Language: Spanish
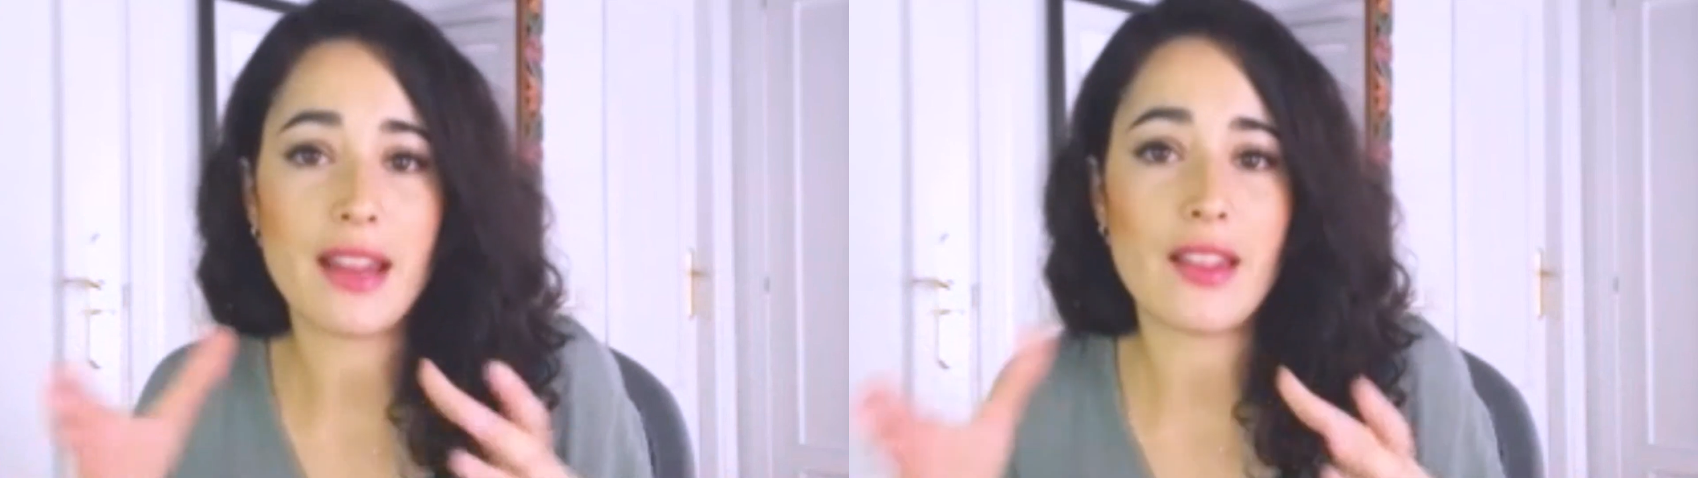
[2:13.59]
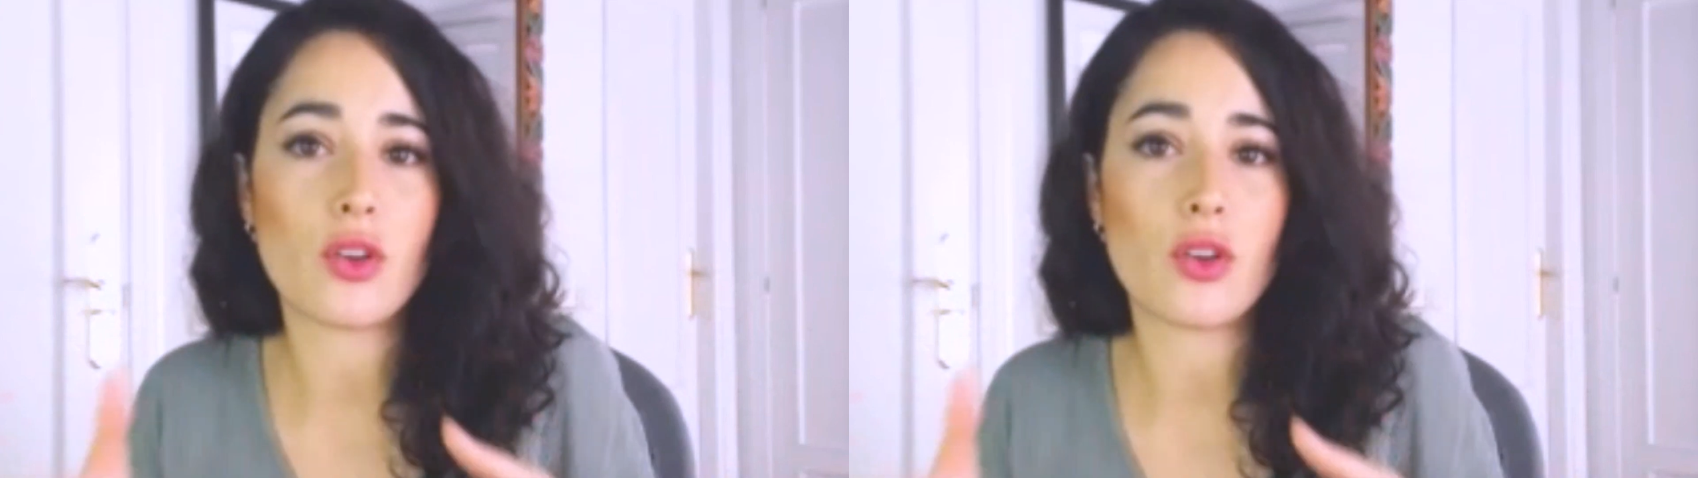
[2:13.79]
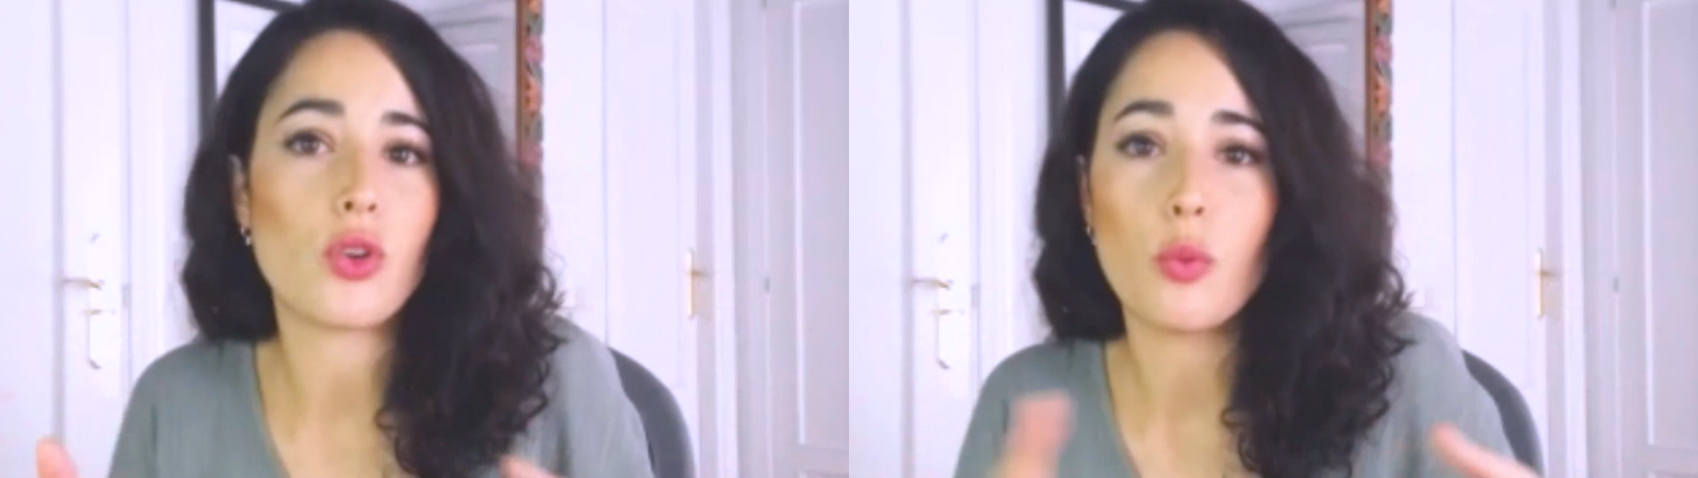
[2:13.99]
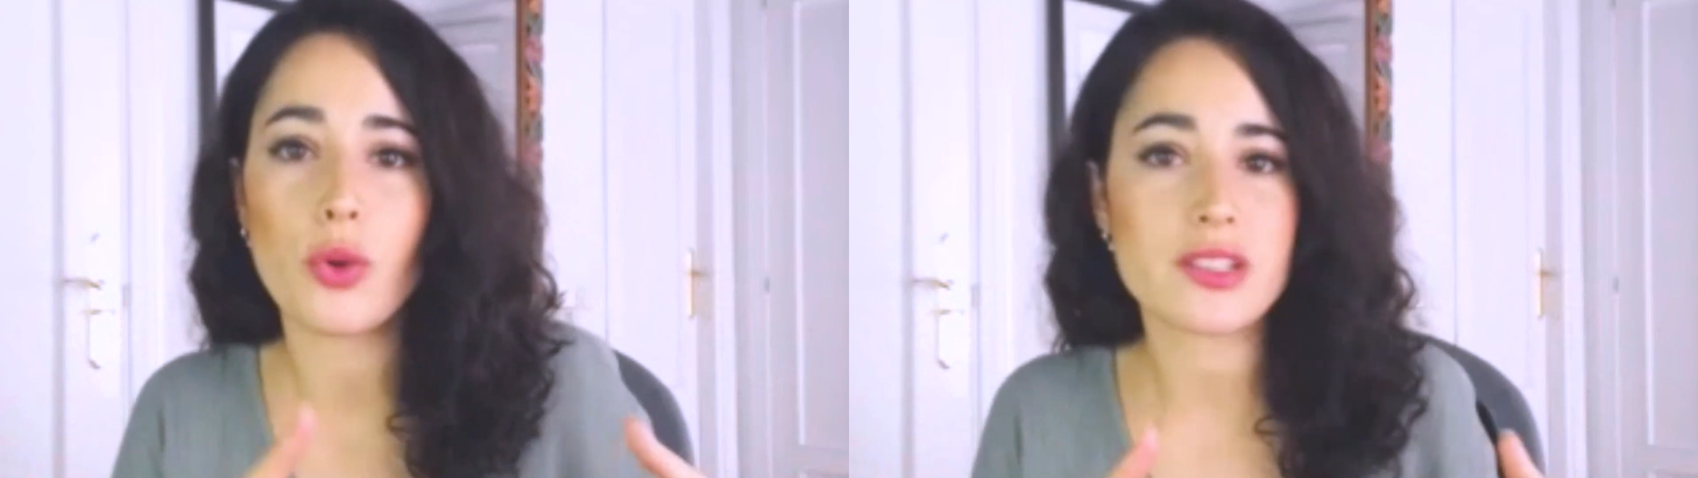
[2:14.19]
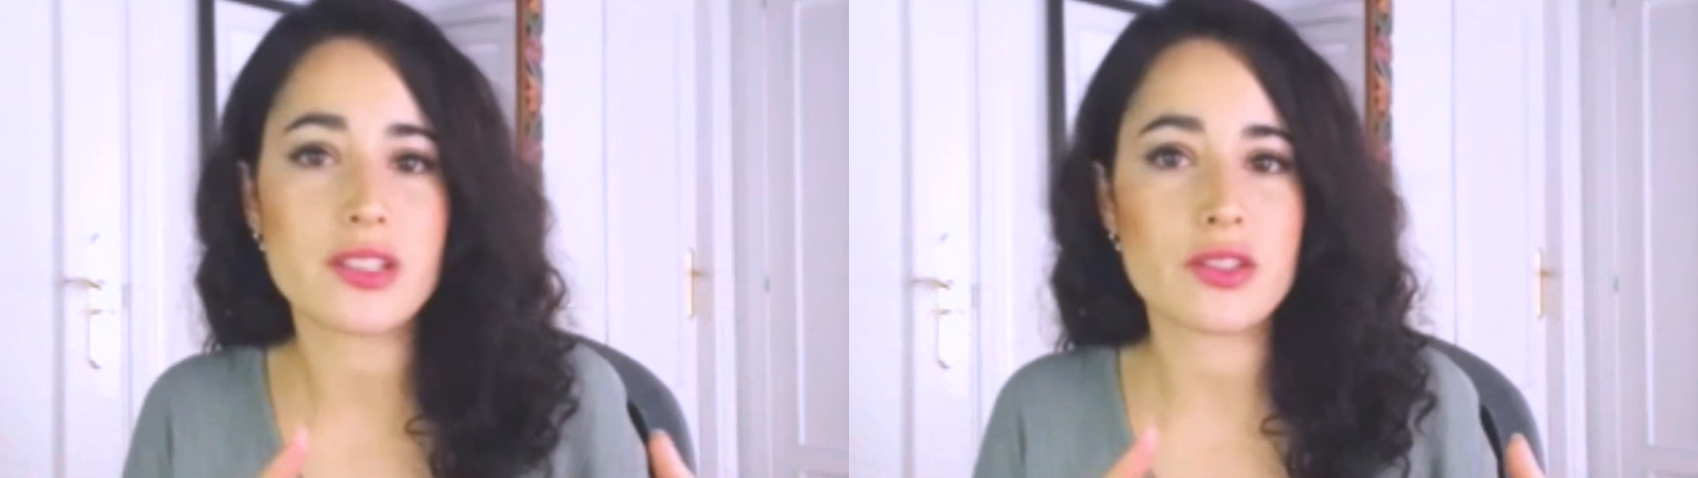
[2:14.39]
habían venido
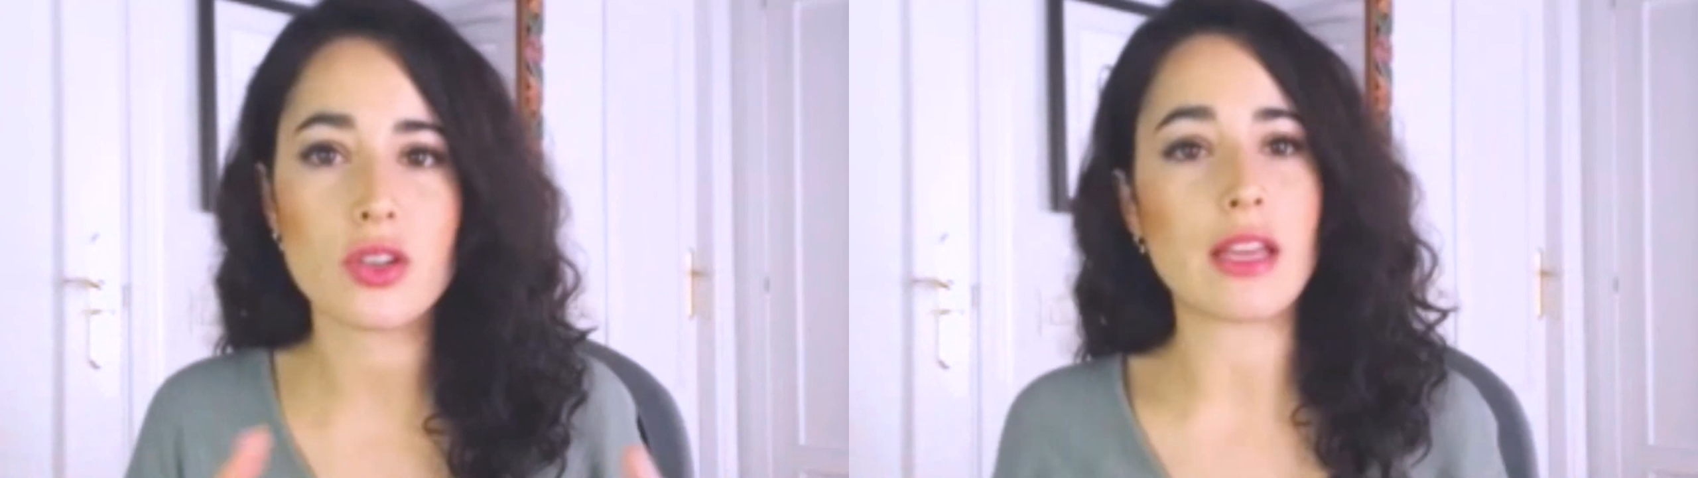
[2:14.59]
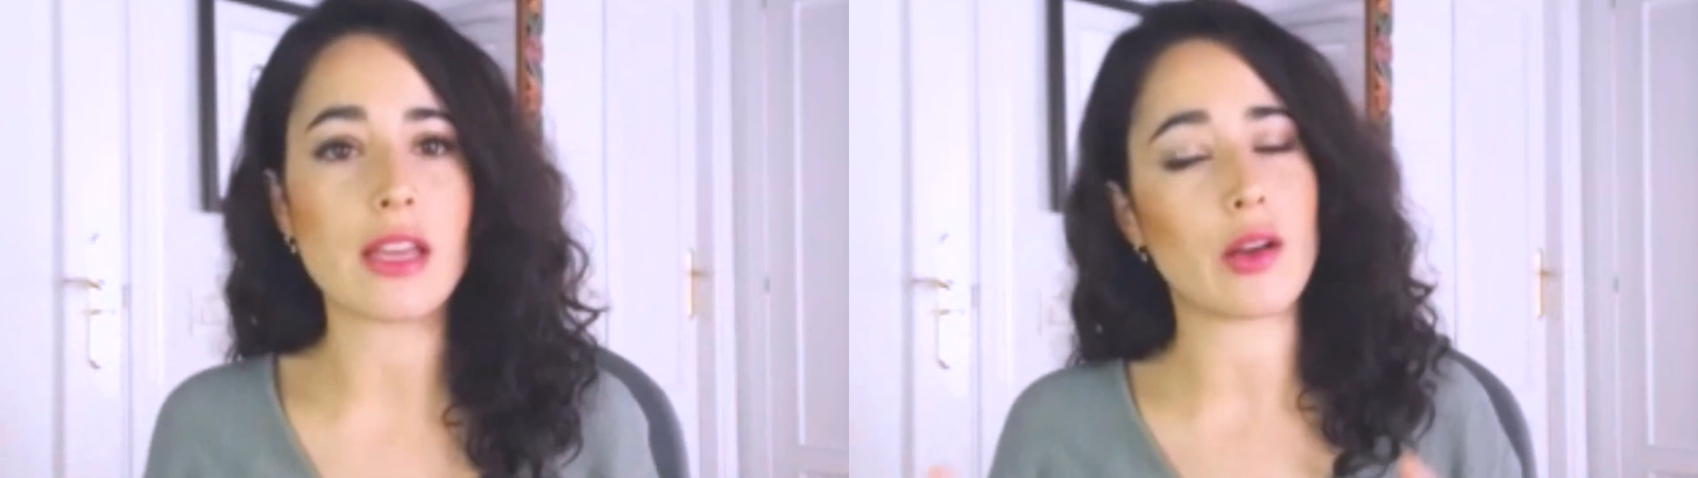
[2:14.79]
con lo puesto,